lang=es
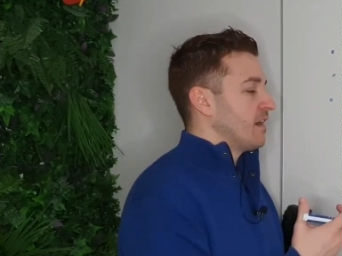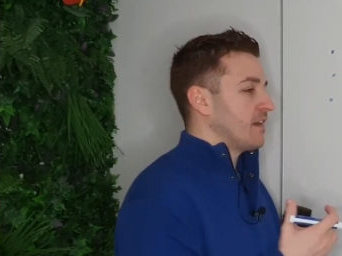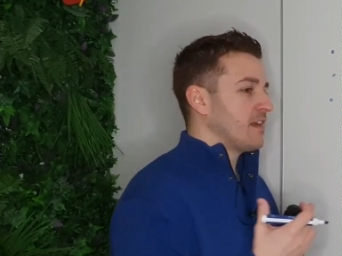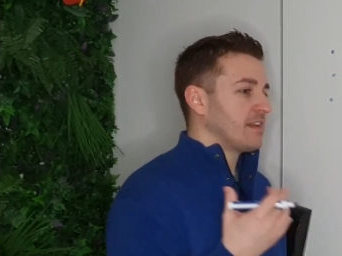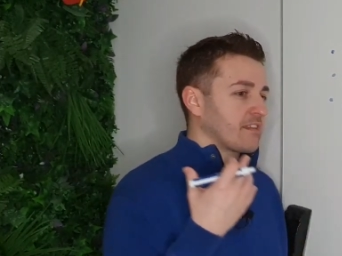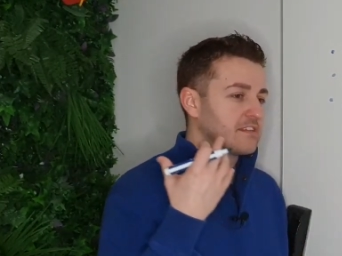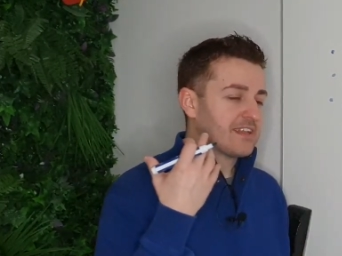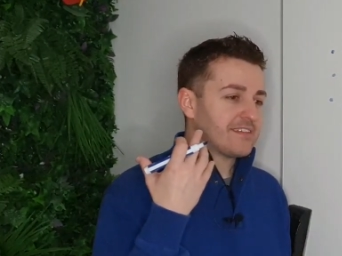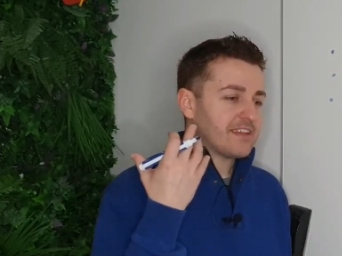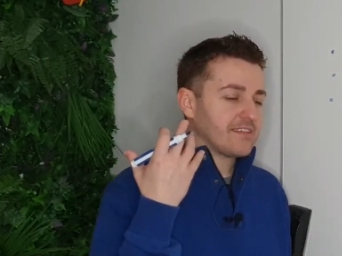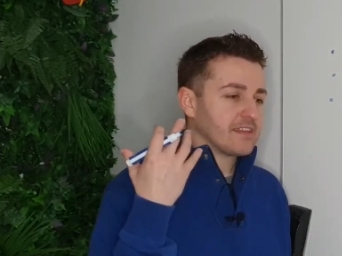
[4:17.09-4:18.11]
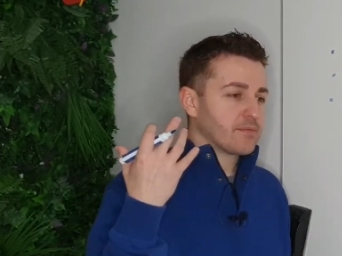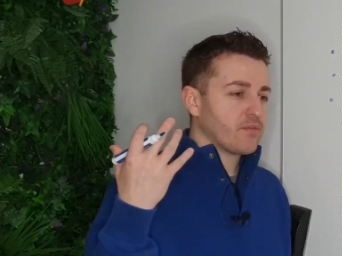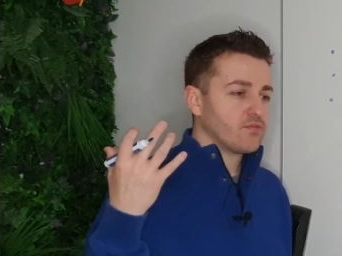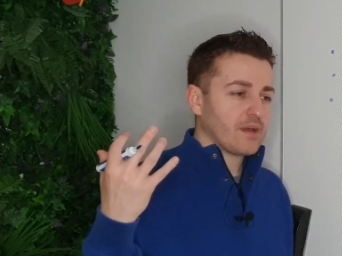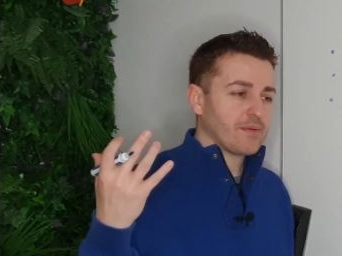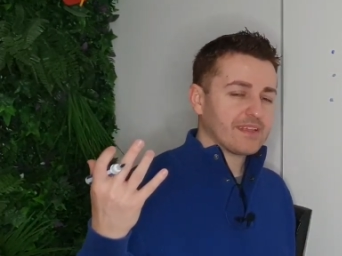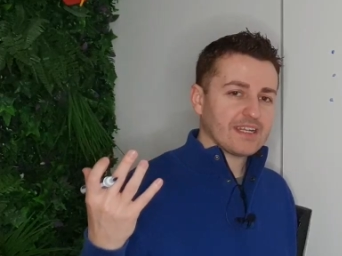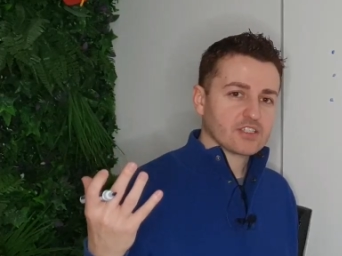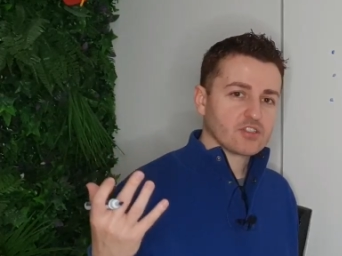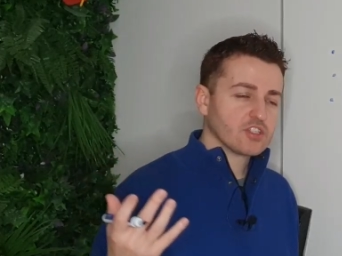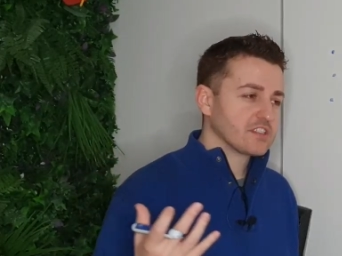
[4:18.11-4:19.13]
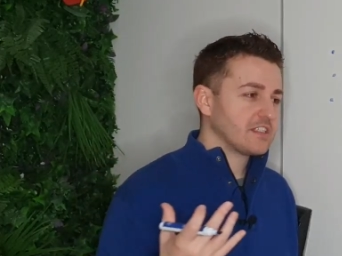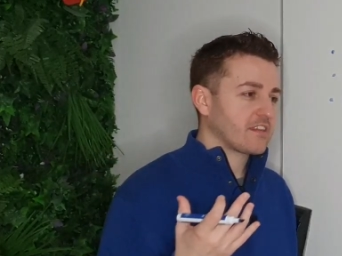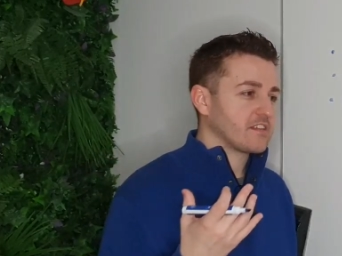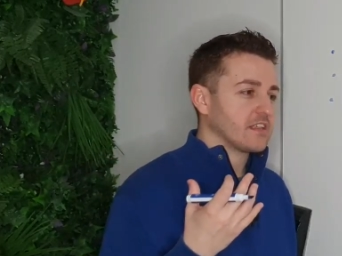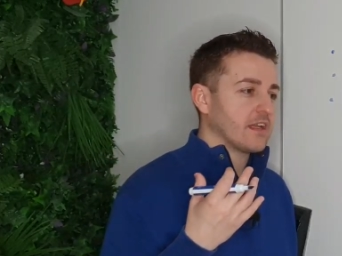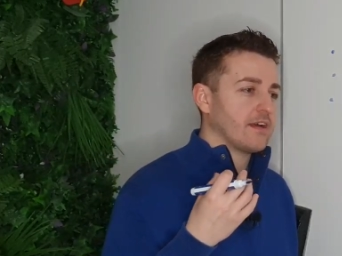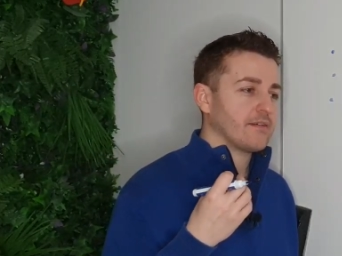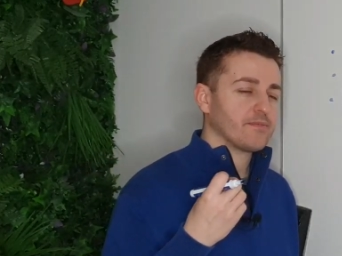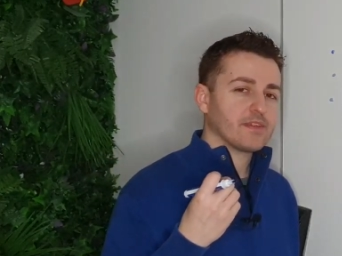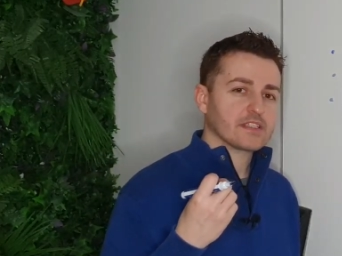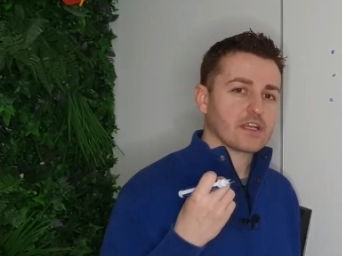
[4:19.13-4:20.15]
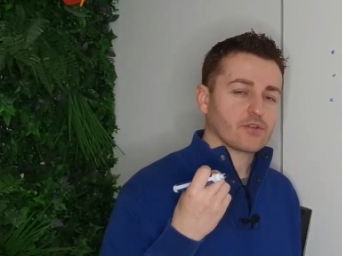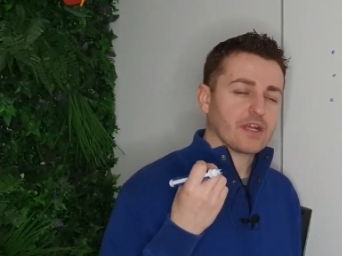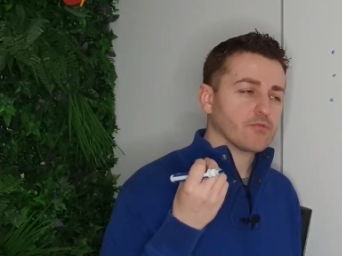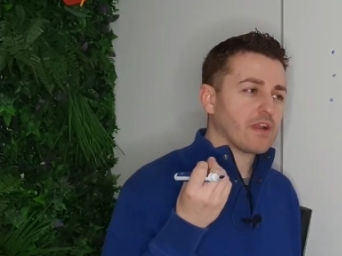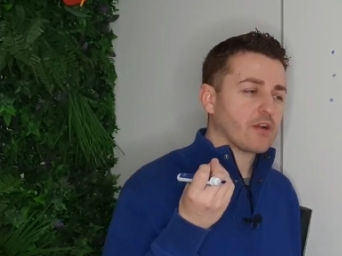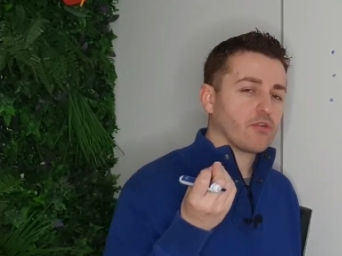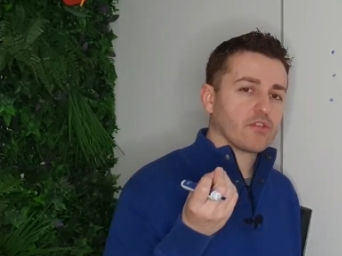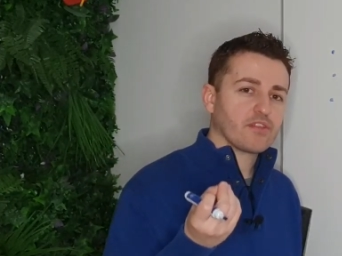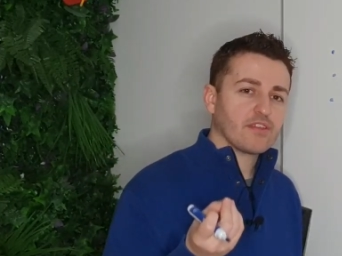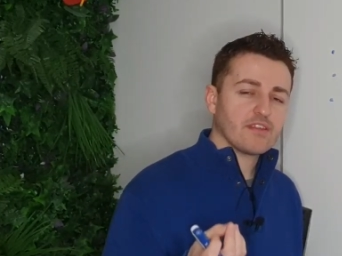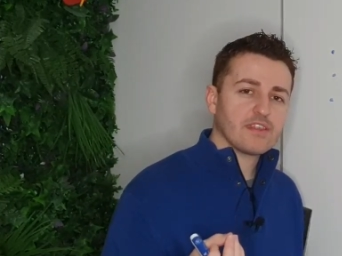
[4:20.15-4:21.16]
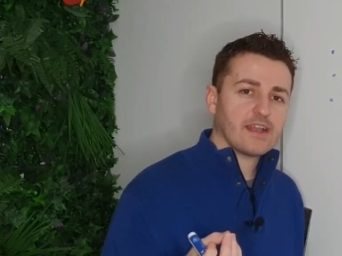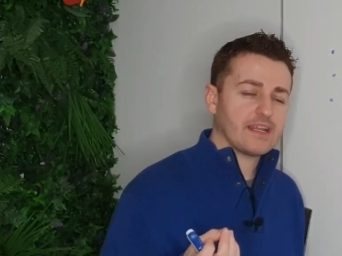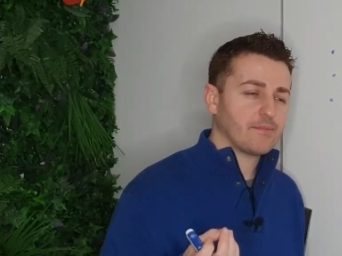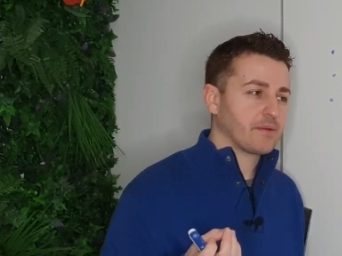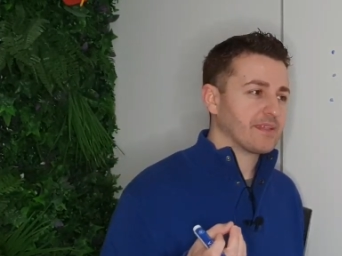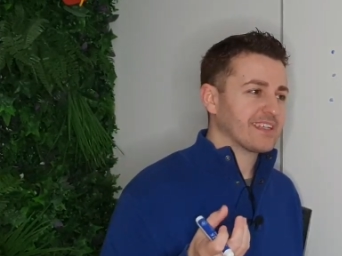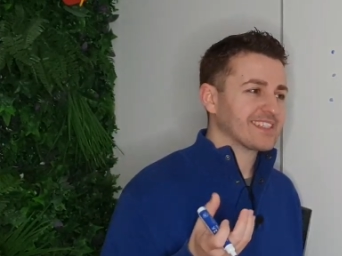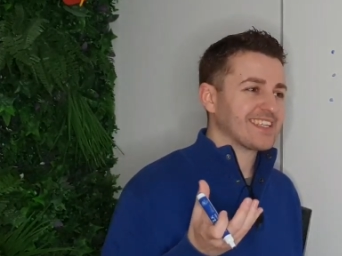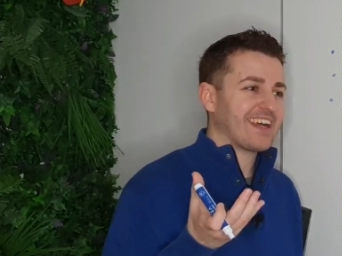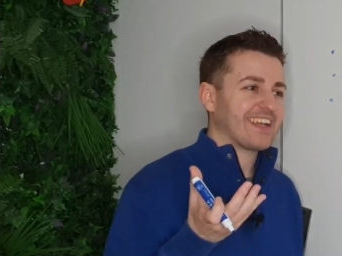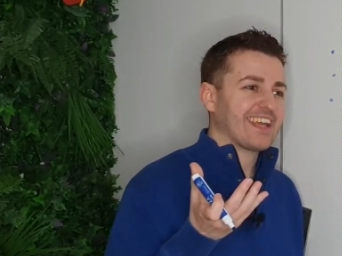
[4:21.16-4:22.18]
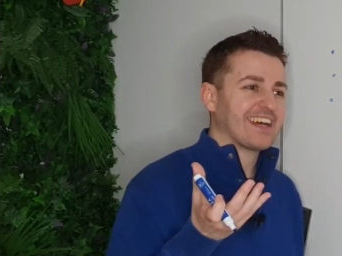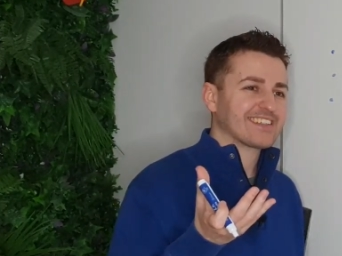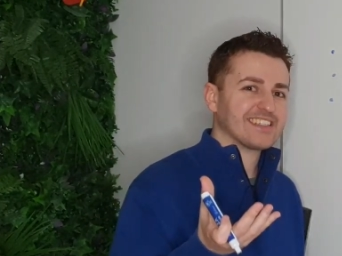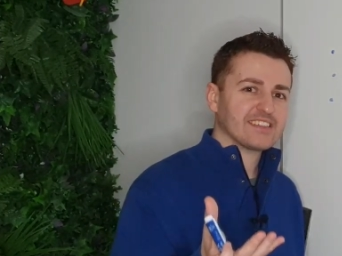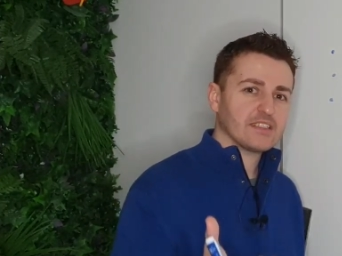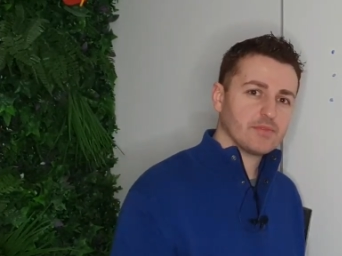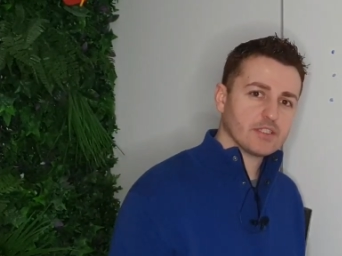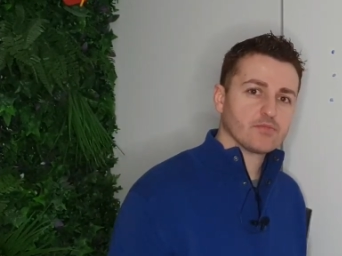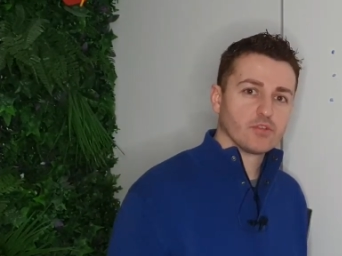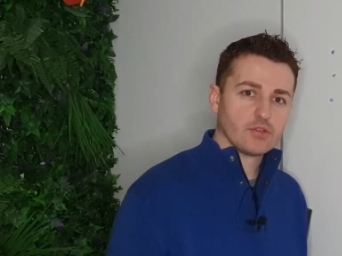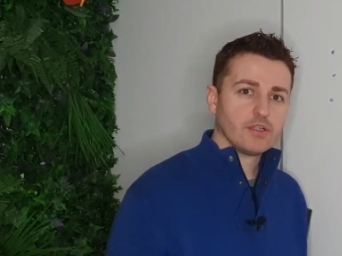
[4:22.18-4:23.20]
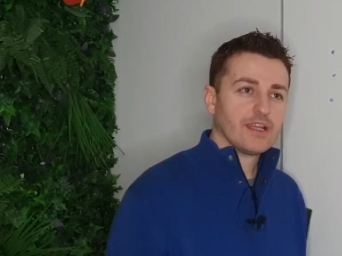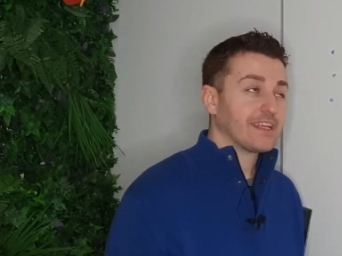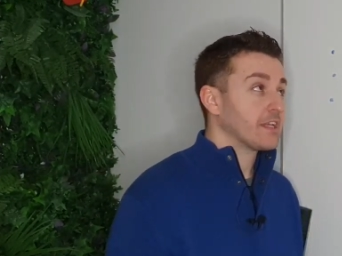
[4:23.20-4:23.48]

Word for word: eh, y necesita entender profundamente las cosas y necesita desarrollar una conciencia que le permita sanearse a sí mismo.